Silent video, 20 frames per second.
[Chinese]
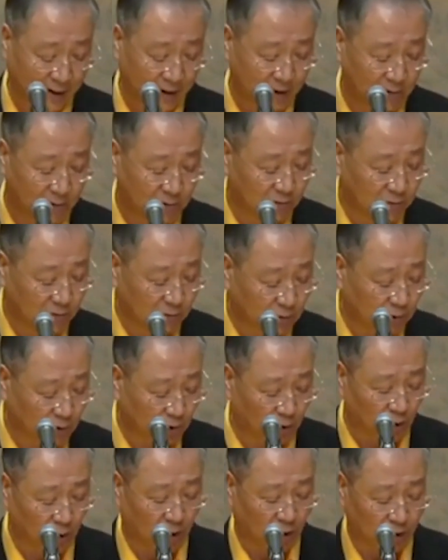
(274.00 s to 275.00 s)
如
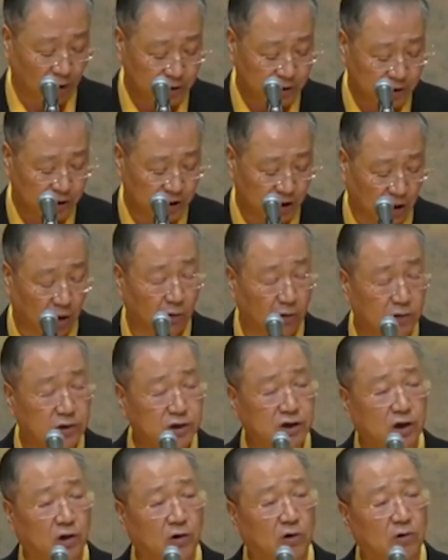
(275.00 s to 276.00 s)
若小
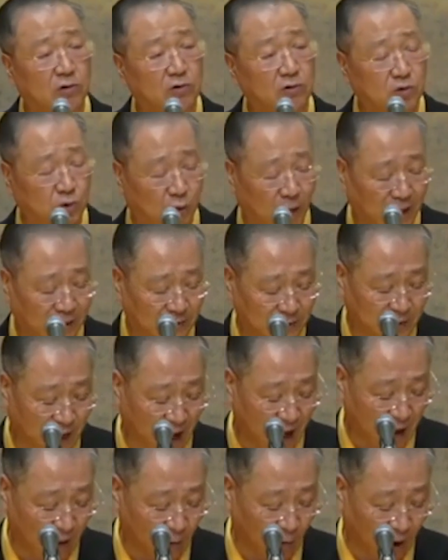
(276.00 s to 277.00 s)
手端
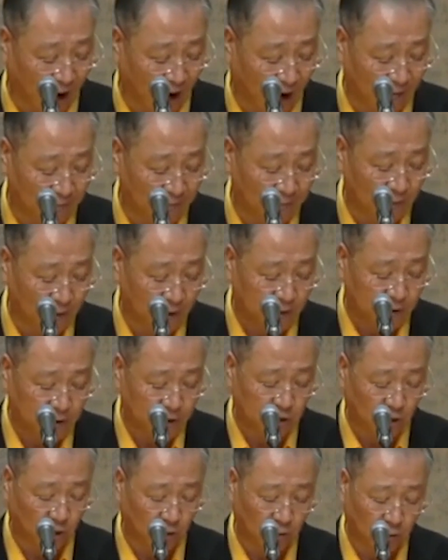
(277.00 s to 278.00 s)
大碗，
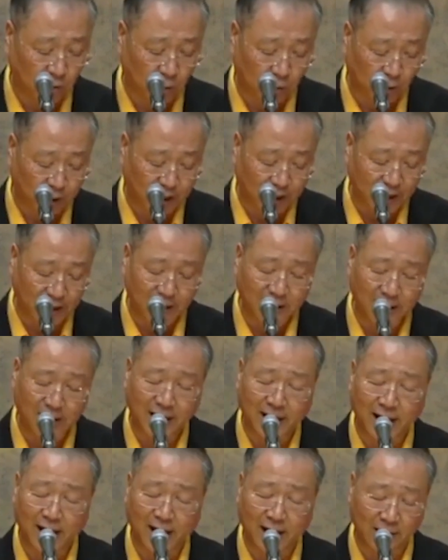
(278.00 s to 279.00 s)
手会
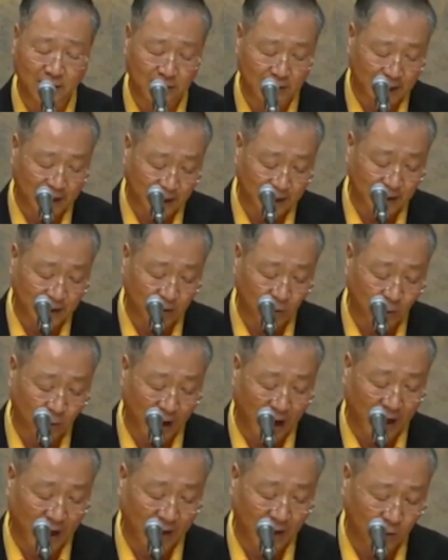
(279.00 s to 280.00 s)
裂，累
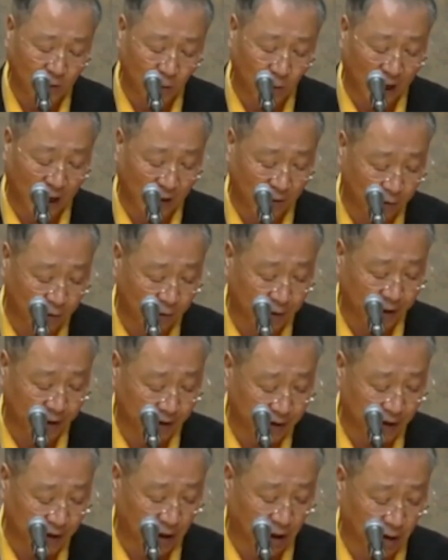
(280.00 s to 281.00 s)
坏，碗会
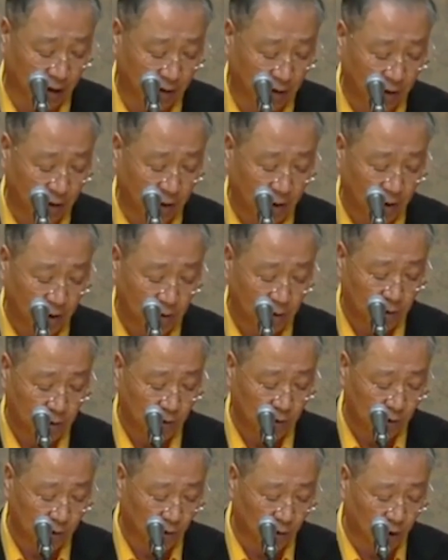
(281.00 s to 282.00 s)
掉；
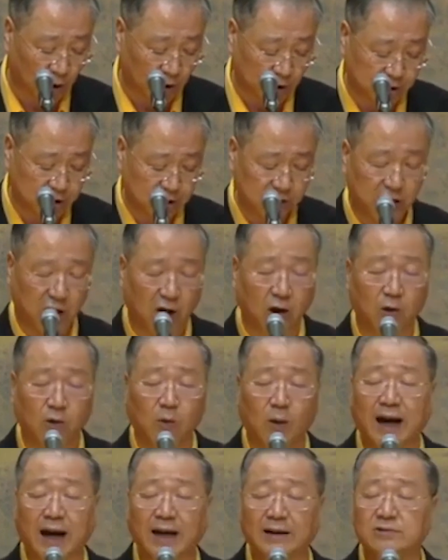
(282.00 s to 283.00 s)
如若小
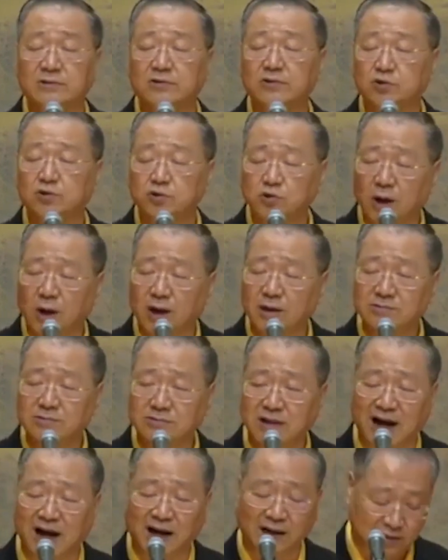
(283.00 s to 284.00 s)
碗装
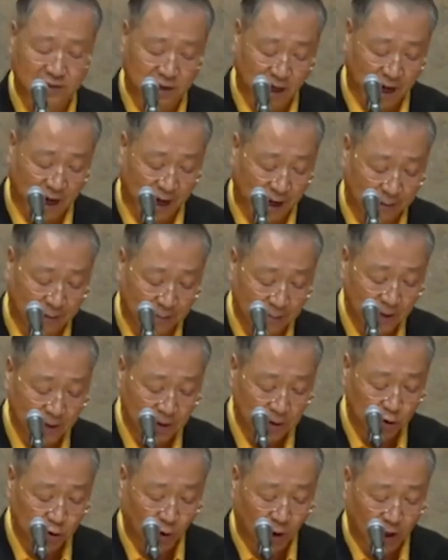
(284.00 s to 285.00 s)
大菜，
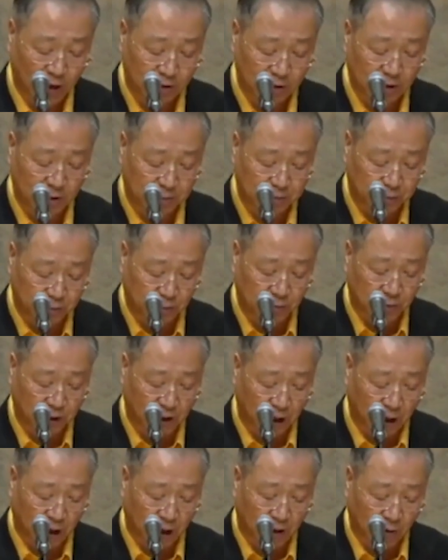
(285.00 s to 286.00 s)
装的不
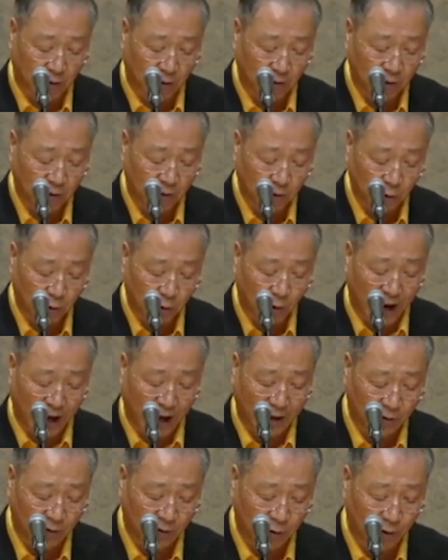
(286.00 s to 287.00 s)
好，
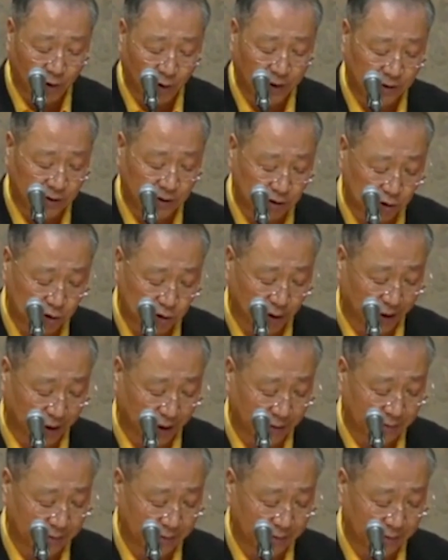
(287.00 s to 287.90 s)
碗会碎。